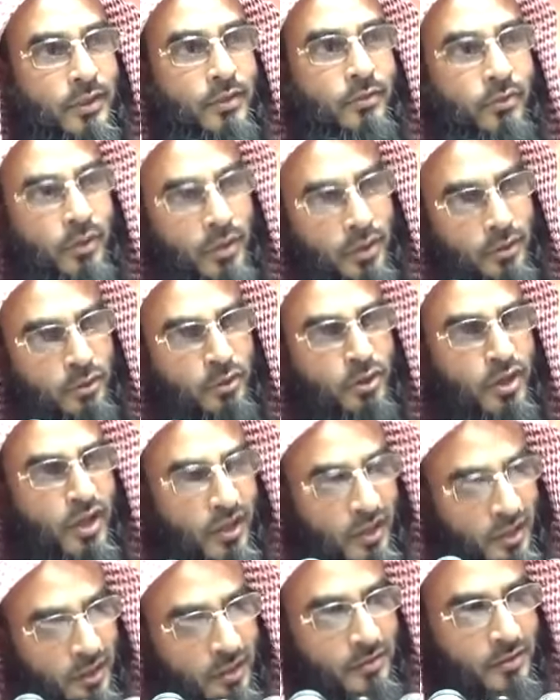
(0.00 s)
কি করি
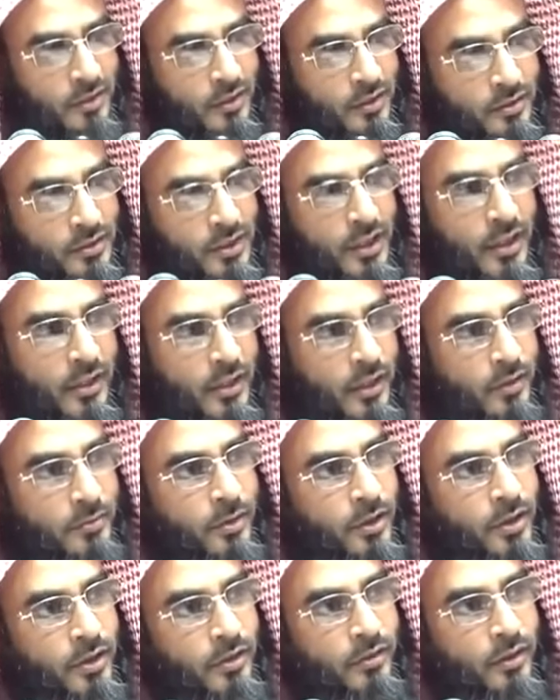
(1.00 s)
দুনিয়ার ক্ষেত্রে যাকে
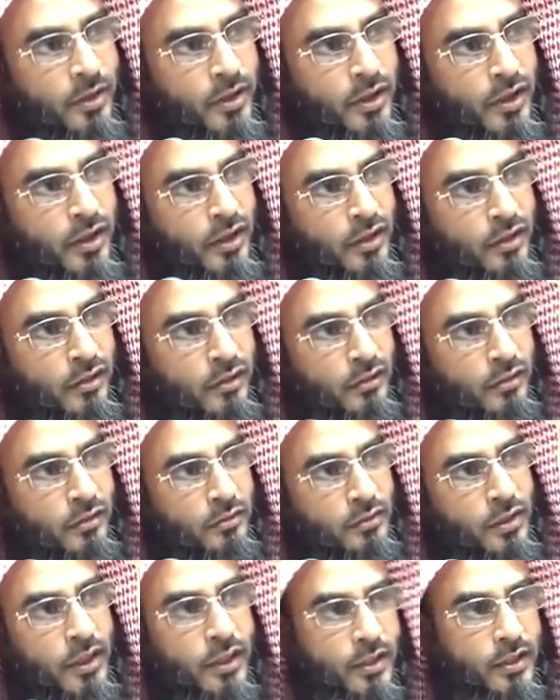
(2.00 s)
ভয় করেন
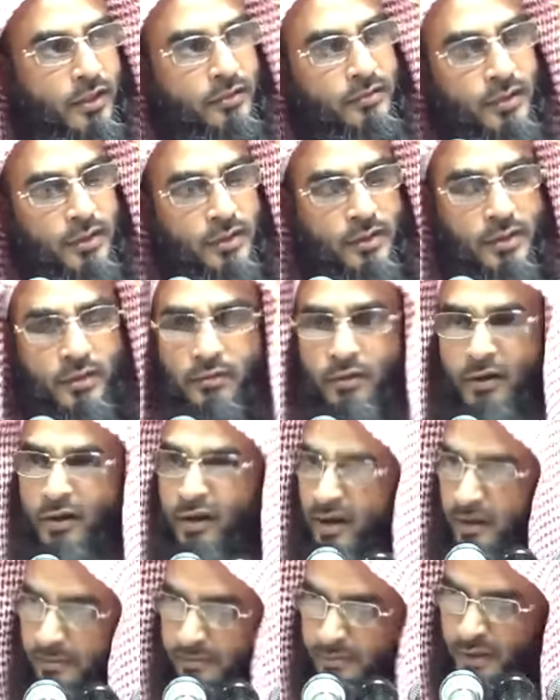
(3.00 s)
তার ক্ষেত্রে কি
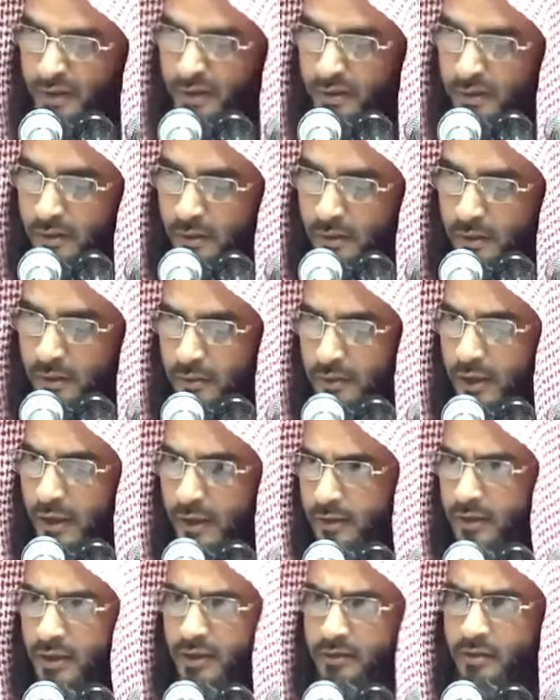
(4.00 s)
করেন আপনি
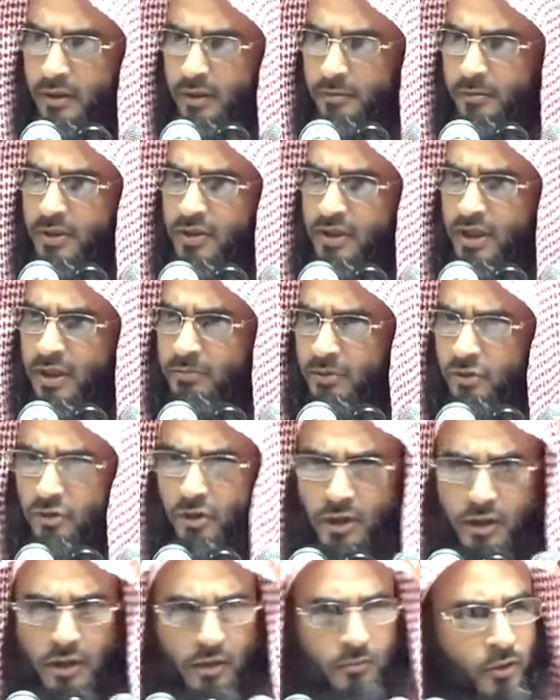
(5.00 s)
তার ক্ষেত্রে বা যেই
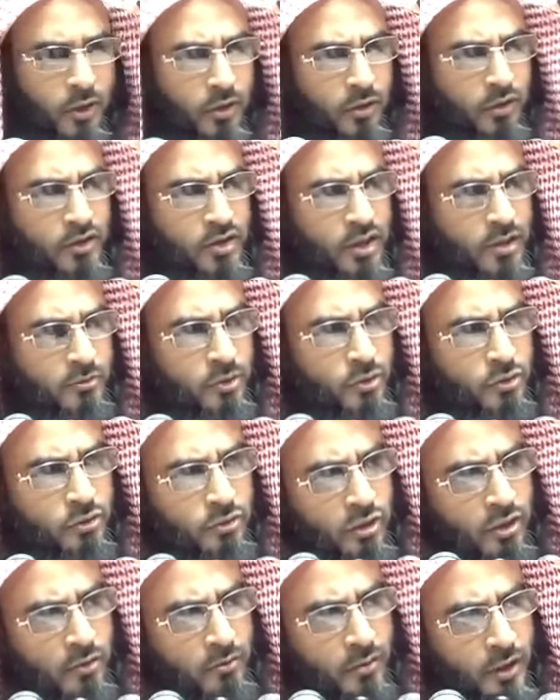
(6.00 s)
বিষয়কে ভয় করে যেই
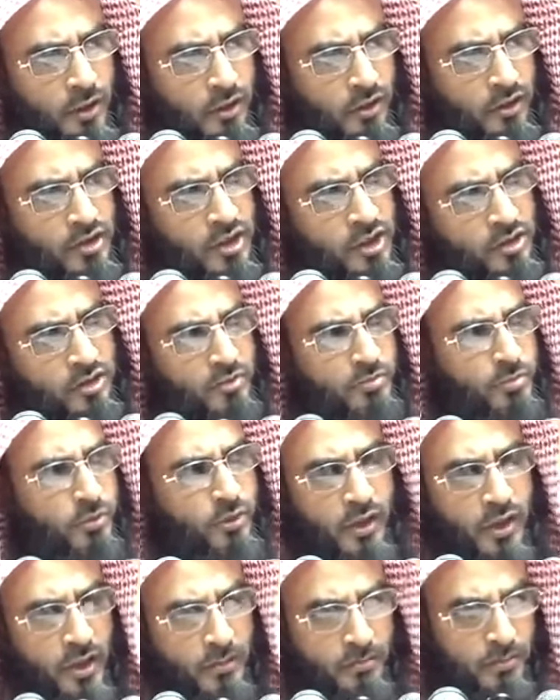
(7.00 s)
বস্তুকে ভয় করে সেই
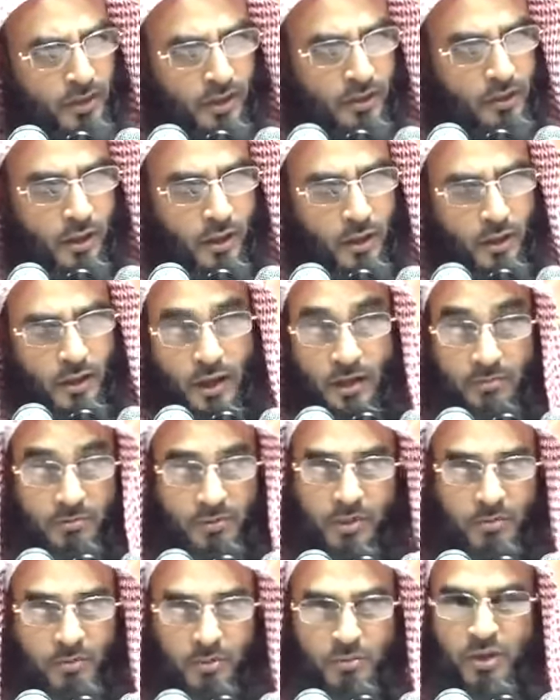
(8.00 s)
সম্পর্কে আপনি
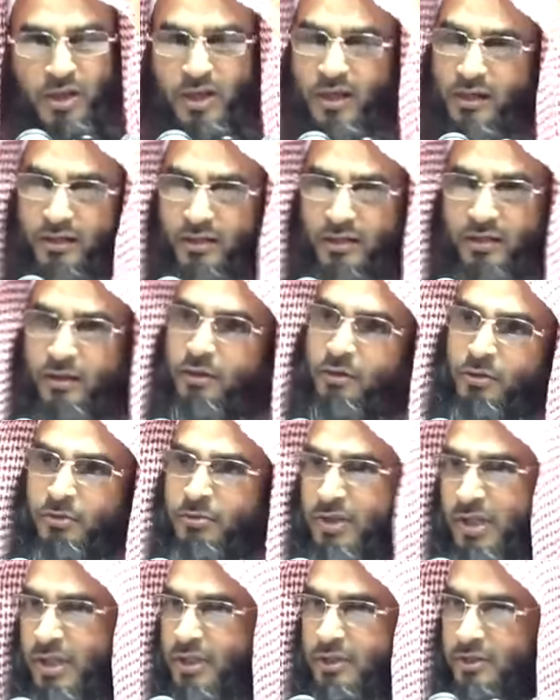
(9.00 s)
আপনার ভূমিকাটা
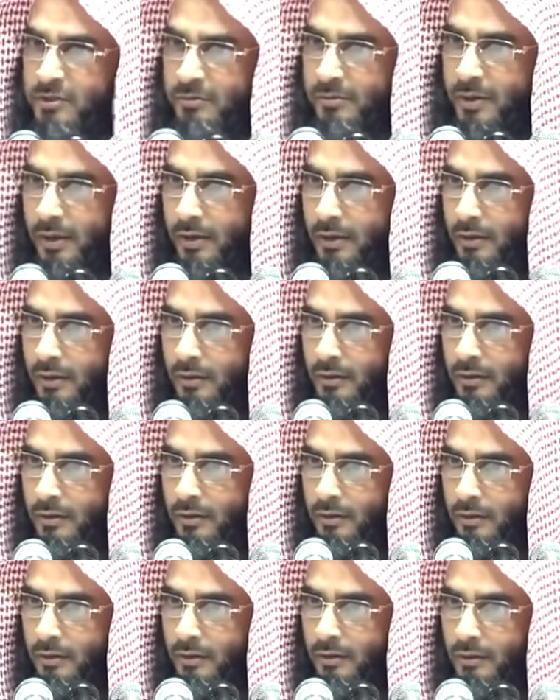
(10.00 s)
কীরকম সেই সময়
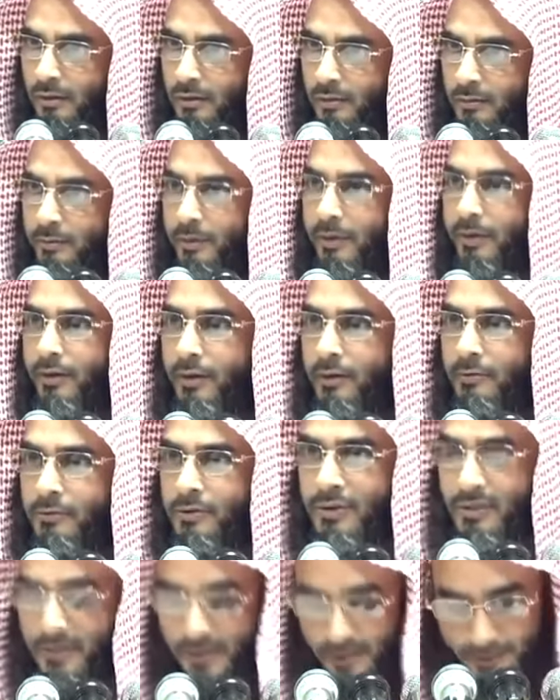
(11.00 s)
ভয়ের
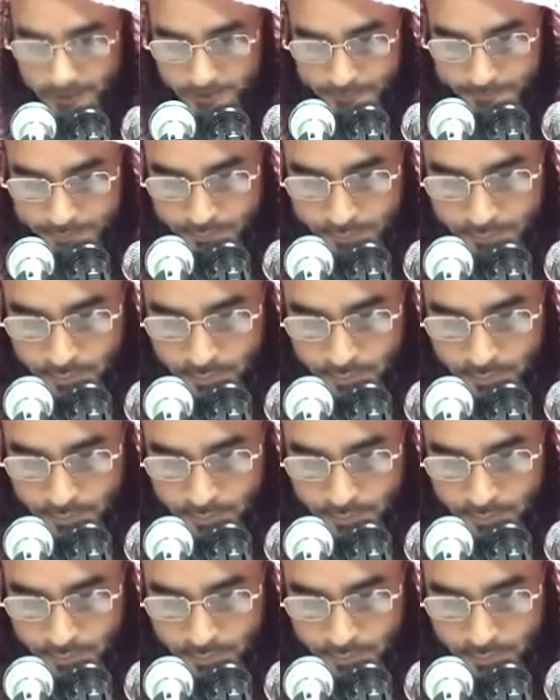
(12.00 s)
অবস্থায়